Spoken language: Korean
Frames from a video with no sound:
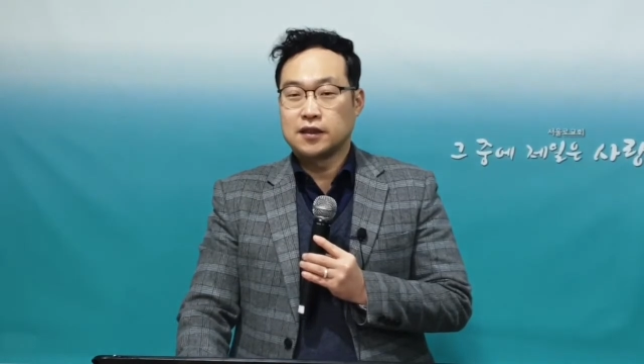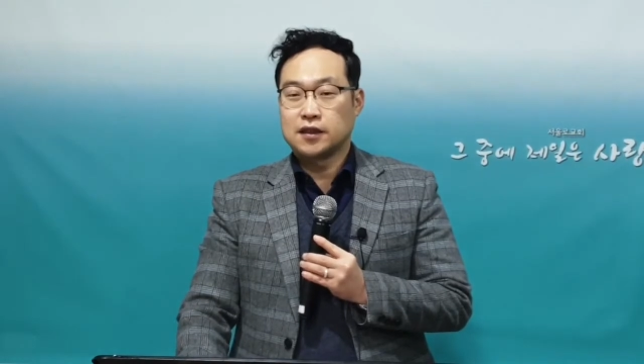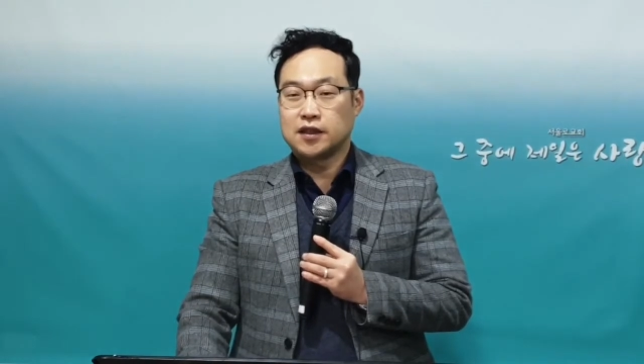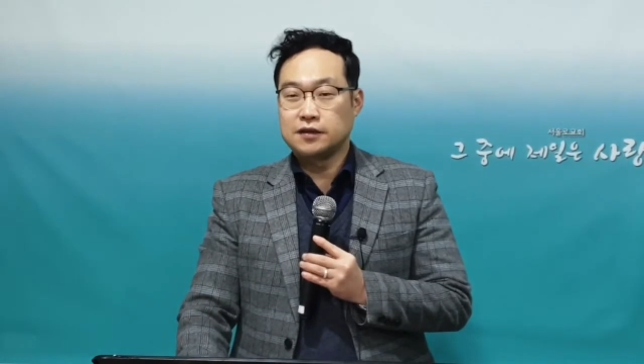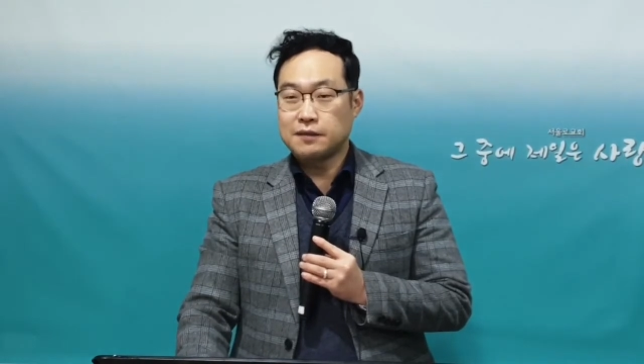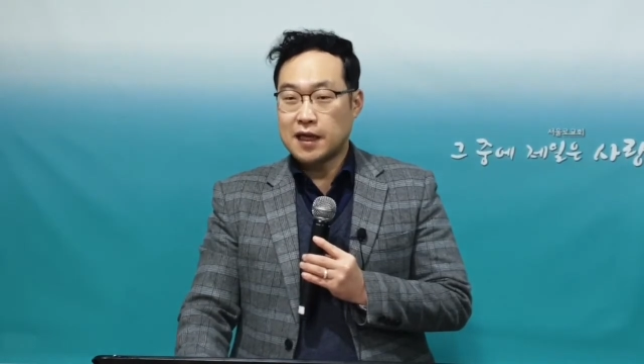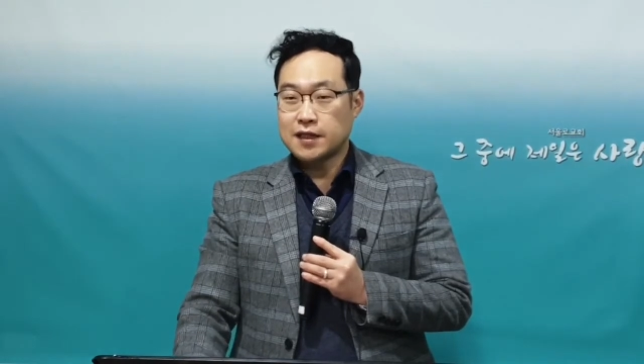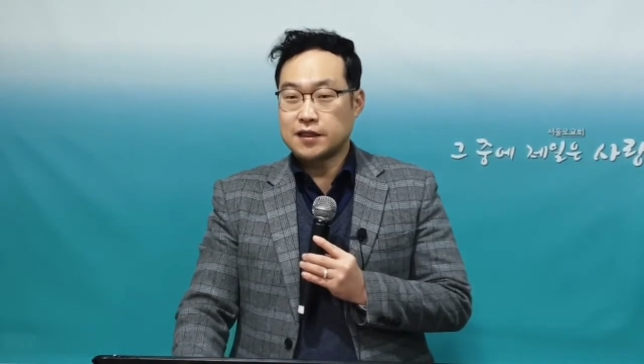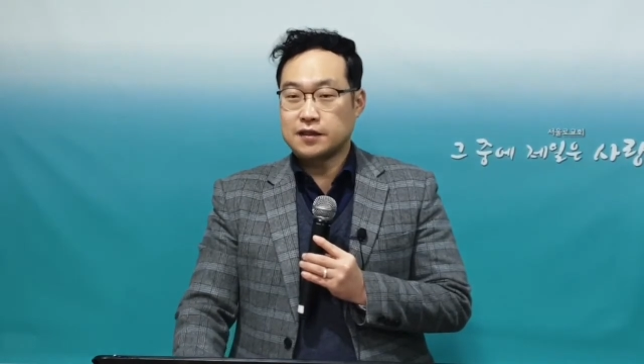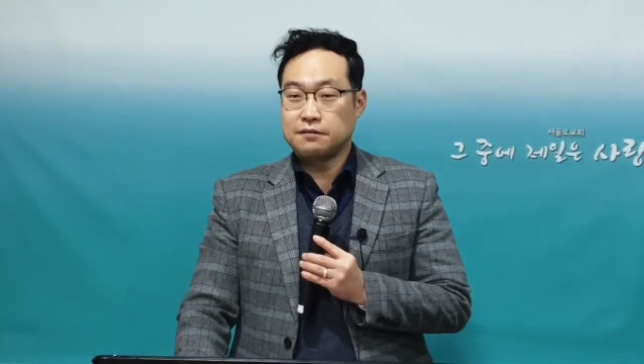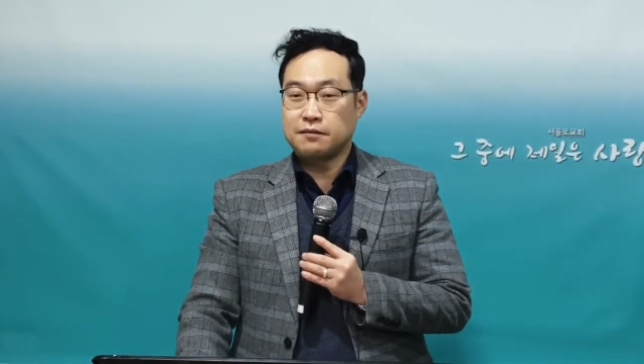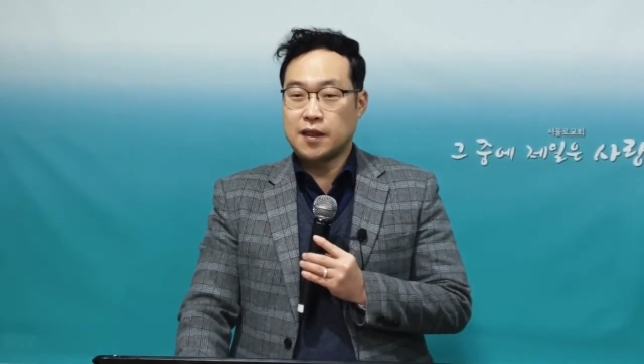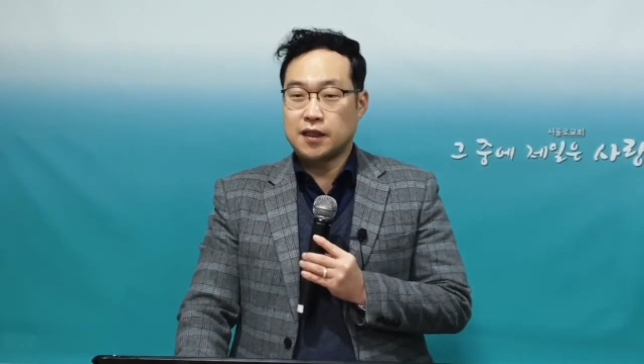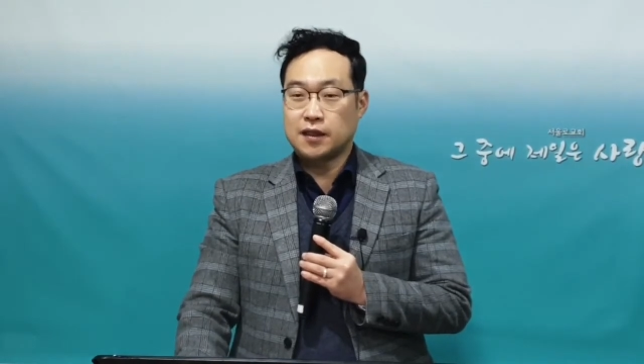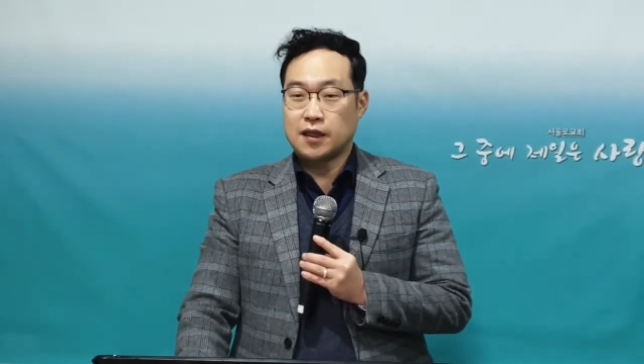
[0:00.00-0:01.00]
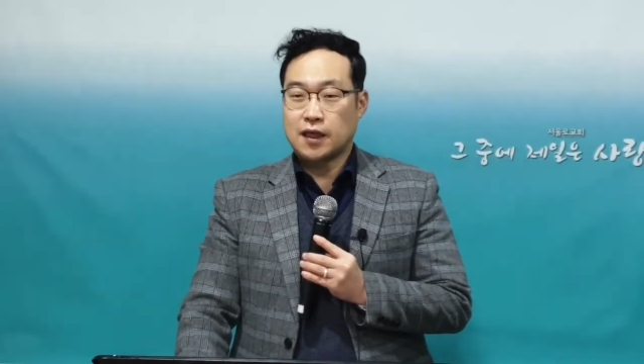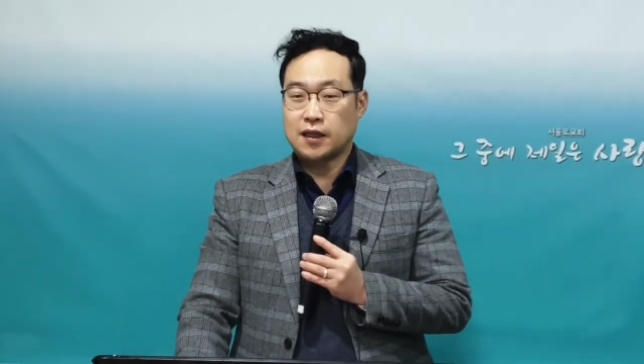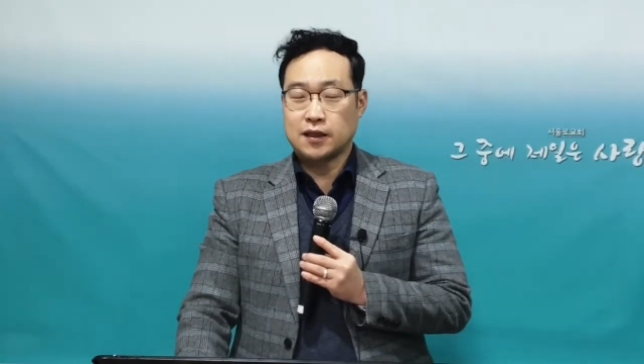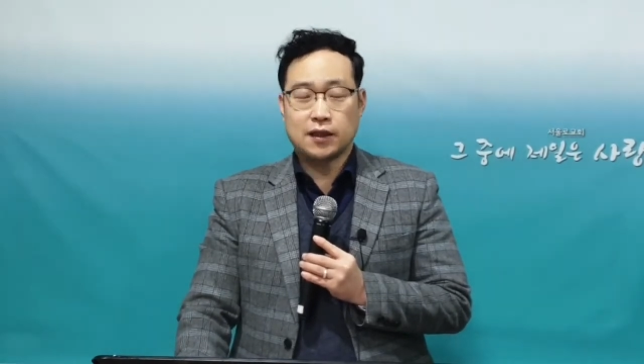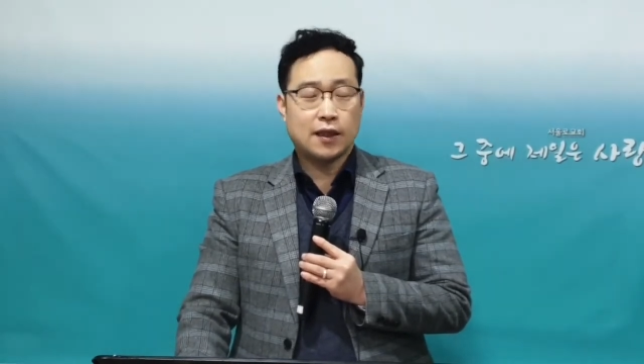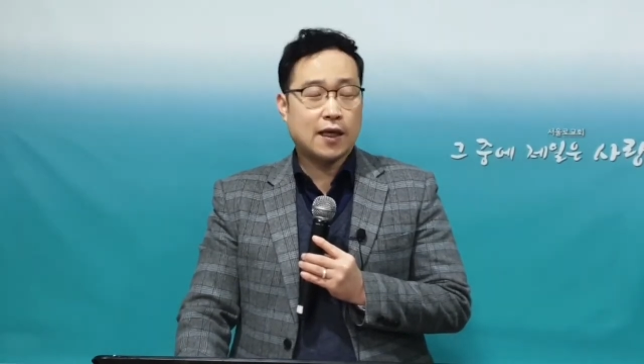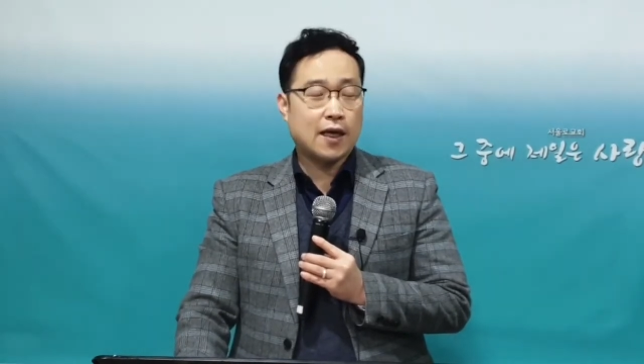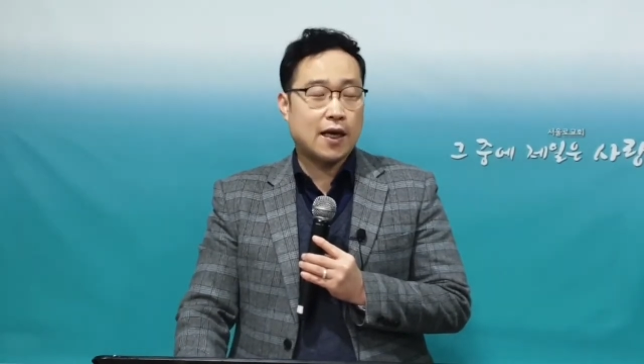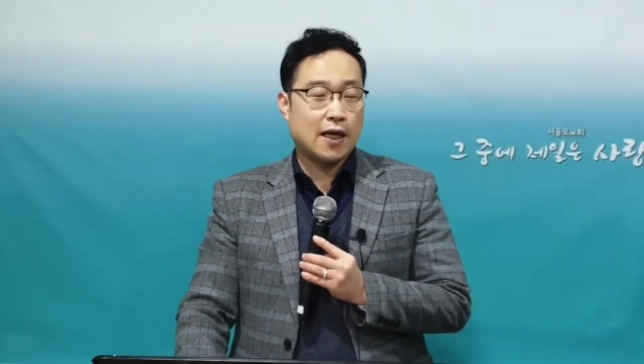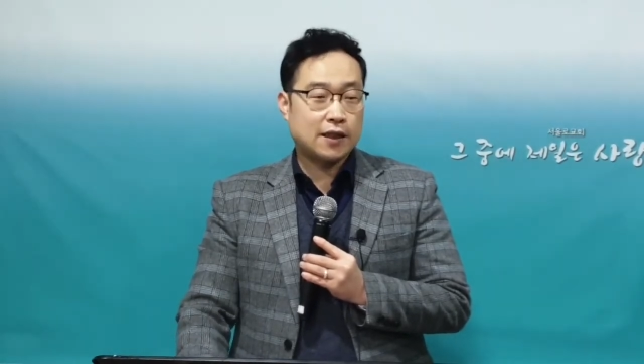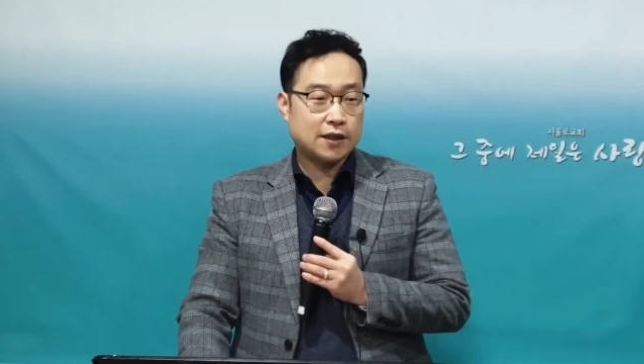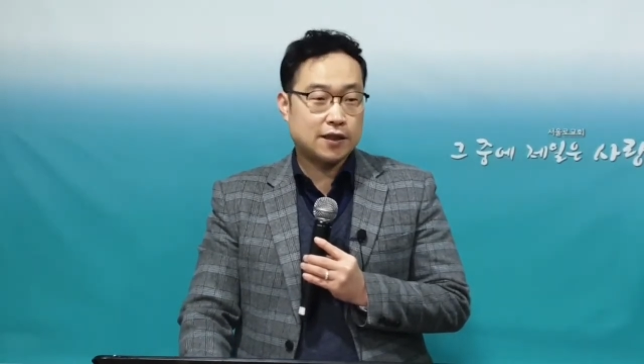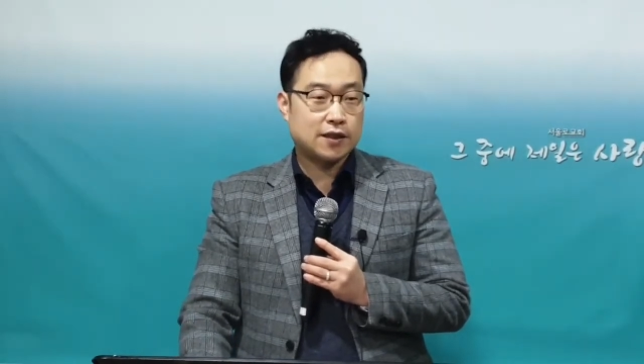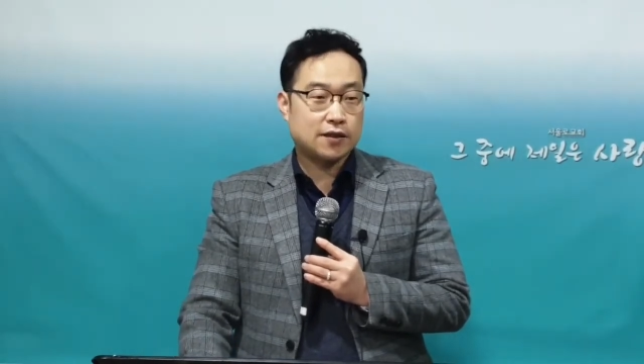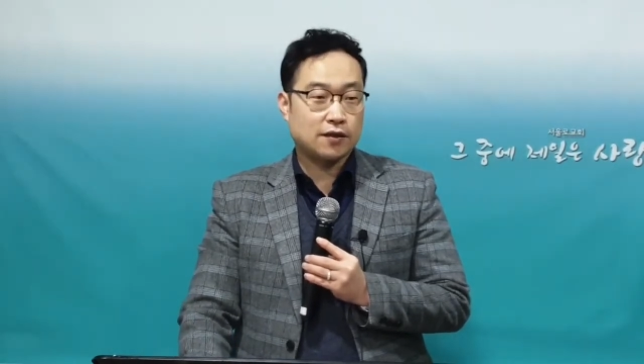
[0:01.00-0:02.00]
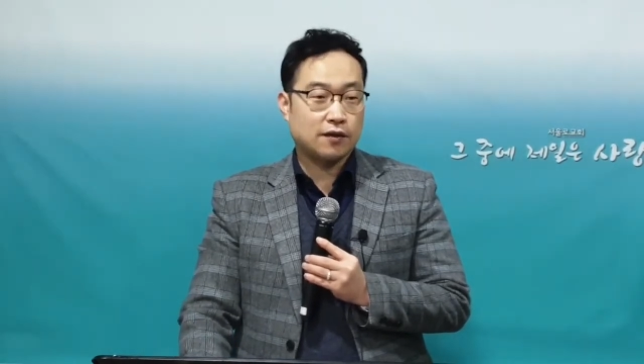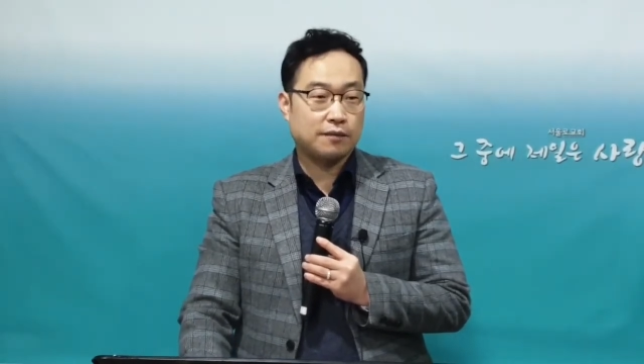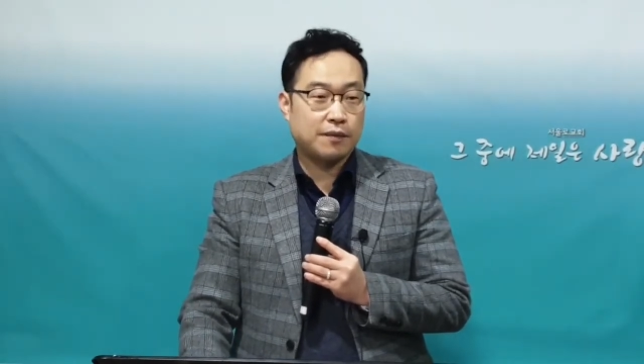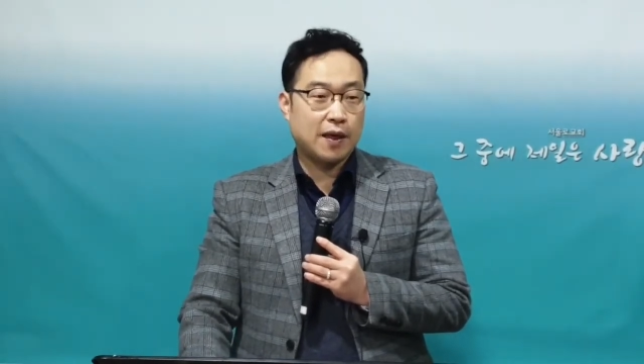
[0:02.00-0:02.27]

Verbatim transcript: 그 말씀만 한 게 아니시죠.